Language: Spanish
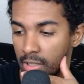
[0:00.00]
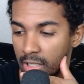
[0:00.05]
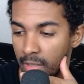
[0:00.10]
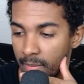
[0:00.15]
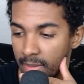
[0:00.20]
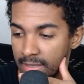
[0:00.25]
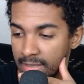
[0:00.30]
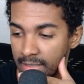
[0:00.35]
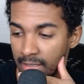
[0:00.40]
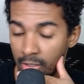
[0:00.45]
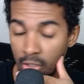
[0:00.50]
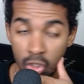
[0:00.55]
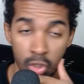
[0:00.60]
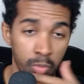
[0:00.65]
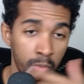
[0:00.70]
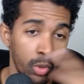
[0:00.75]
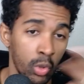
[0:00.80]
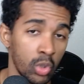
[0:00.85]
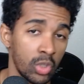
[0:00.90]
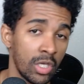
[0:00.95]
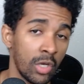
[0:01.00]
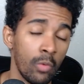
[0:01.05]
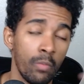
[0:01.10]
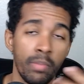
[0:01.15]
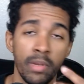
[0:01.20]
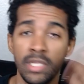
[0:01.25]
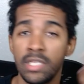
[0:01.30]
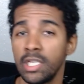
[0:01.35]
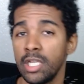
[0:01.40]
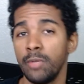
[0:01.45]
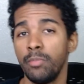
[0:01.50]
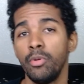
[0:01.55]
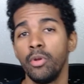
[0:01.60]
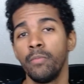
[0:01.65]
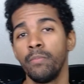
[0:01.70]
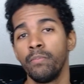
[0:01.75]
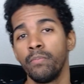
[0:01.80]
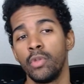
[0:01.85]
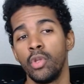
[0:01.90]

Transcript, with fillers: el tema este de los views en un principio.